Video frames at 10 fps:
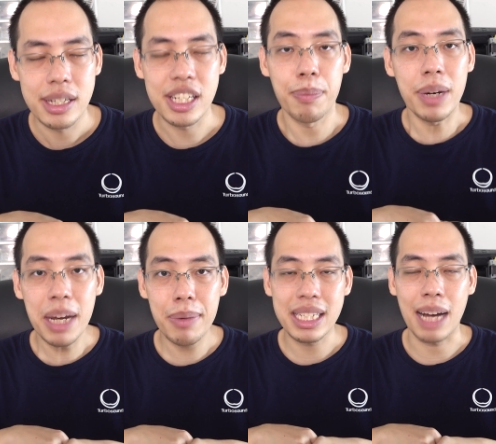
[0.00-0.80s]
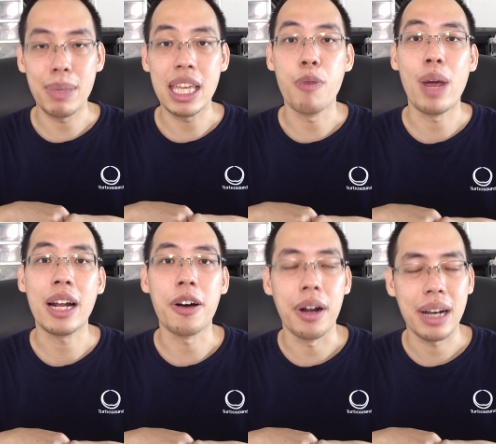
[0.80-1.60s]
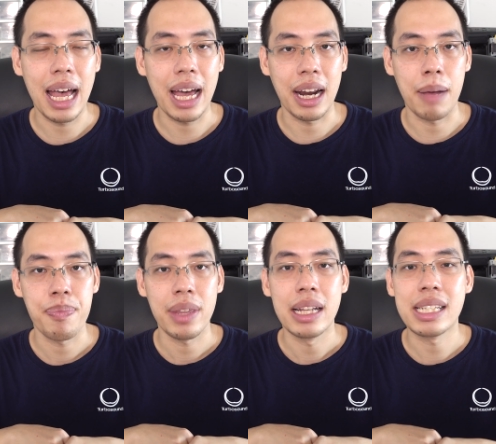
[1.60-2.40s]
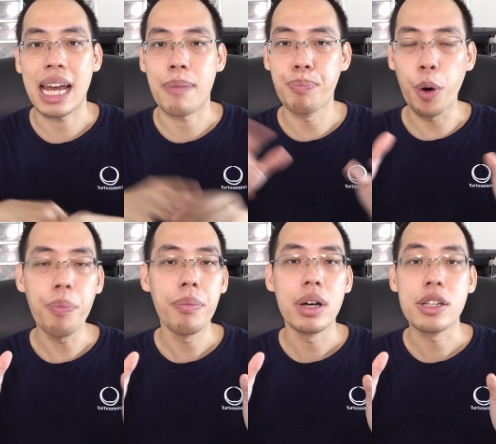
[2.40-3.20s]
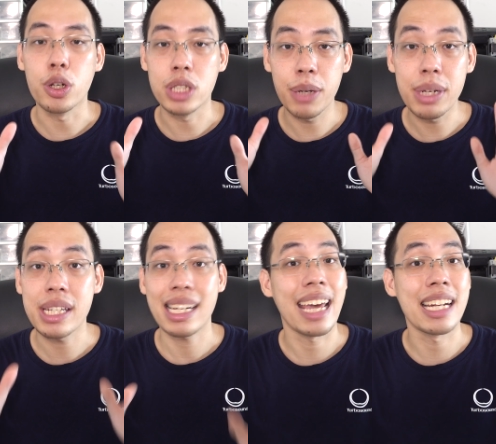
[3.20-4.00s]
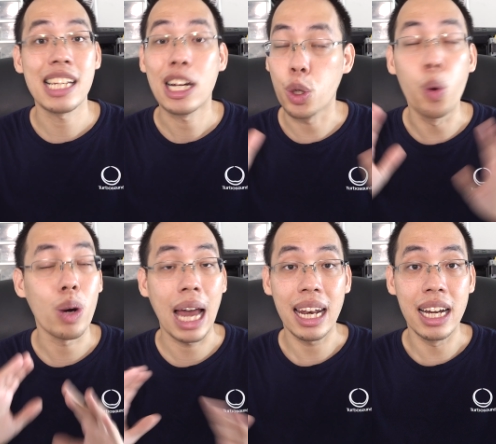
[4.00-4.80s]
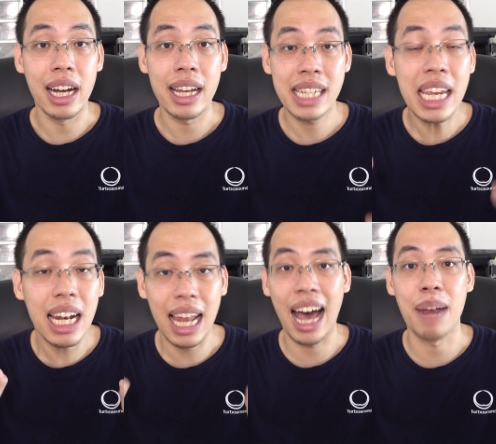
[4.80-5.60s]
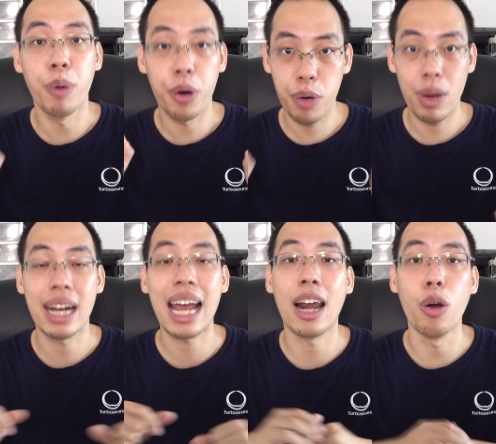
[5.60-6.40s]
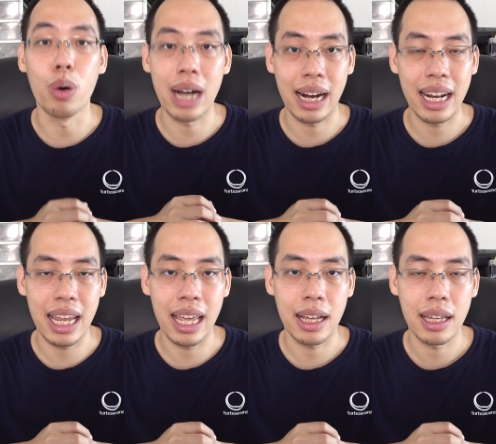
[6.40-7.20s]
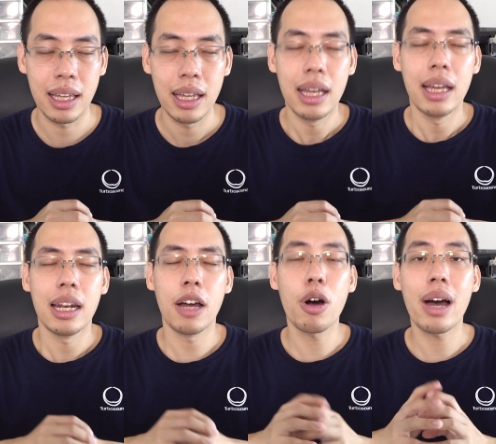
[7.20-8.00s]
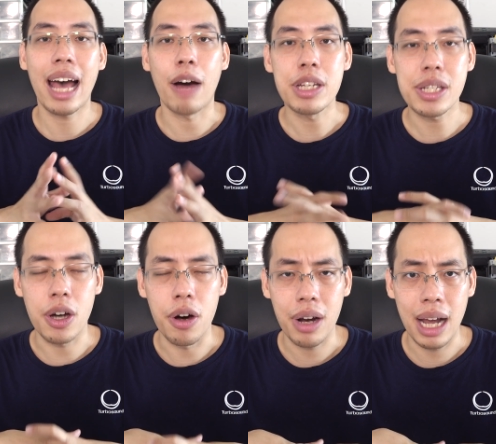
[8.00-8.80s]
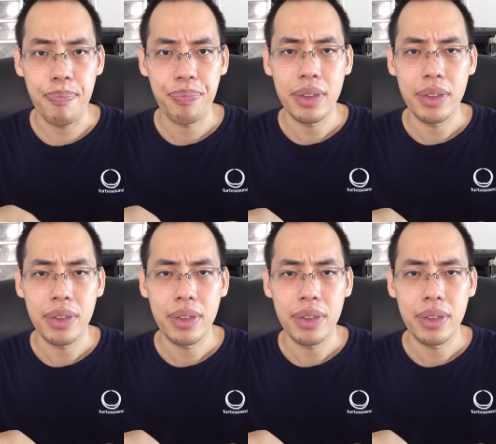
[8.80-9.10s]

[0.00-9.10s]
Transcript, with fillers: สืบเนื่องมาจากมีอีเวนต์ก่อนหน้าครับ จัดปุ๊บโซเชียลดิสแทนซ์ถูกละเลยที่ลานบริเวณหน้าโรงหนังนั่นเอง แล้วก็ข่าวที่2ครับ